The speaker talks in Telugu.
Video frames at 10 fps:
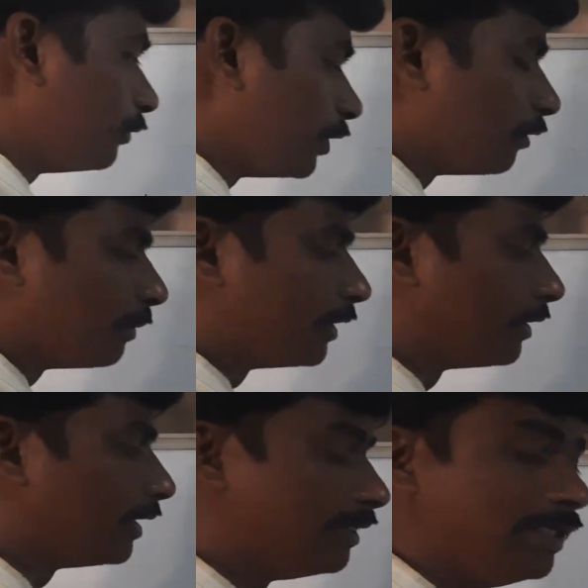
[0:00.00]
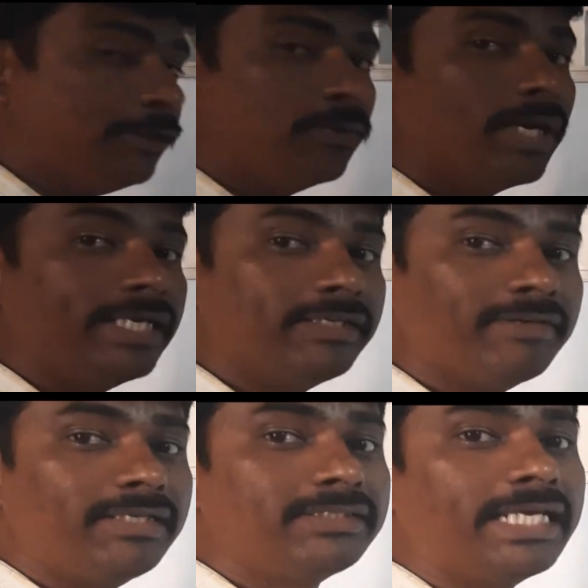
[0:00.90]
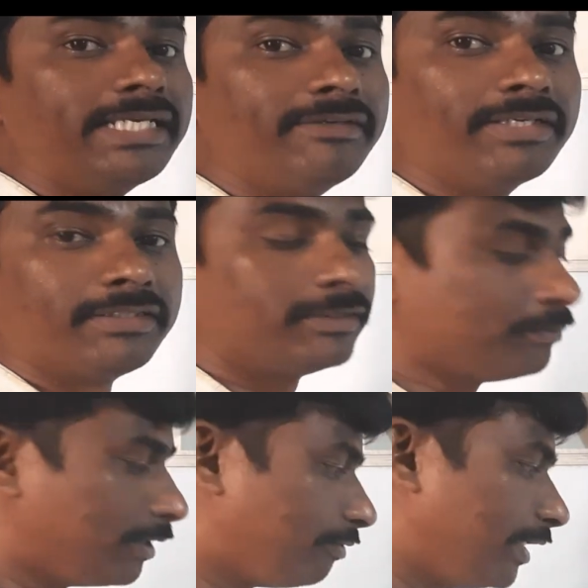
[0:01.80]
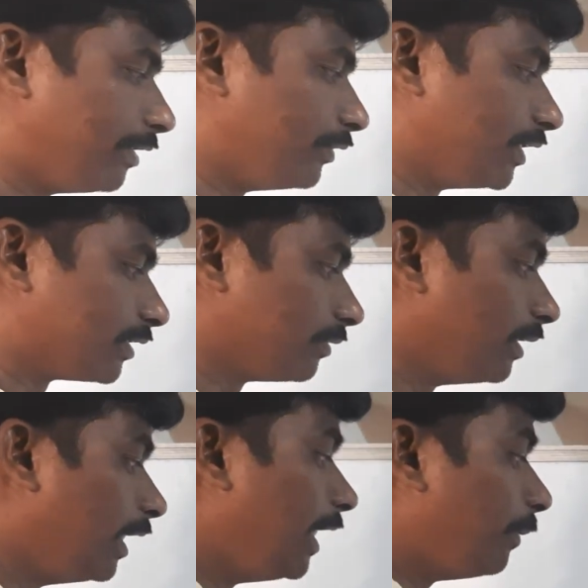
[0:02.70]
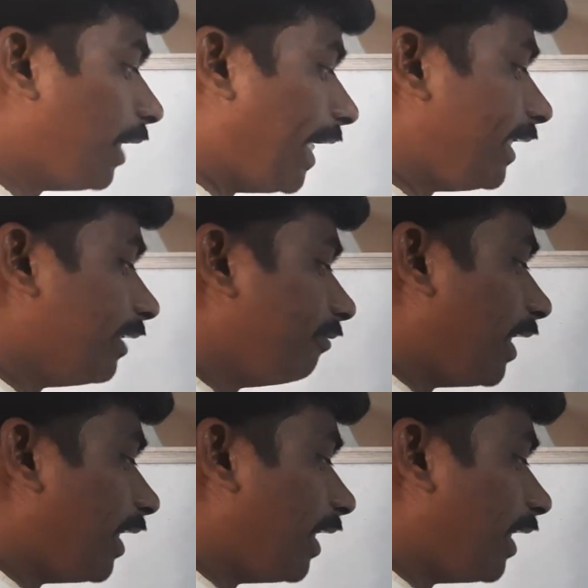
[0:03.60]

ఎందుకు చదవమంటారండి దీంట్లో ఐగన్ వాల్యూస్ ఐగన్ వెక్టర్స్ మనం ఫైండ్ అవుట్ చేస్తాం ఇప్పుడు ఐగన్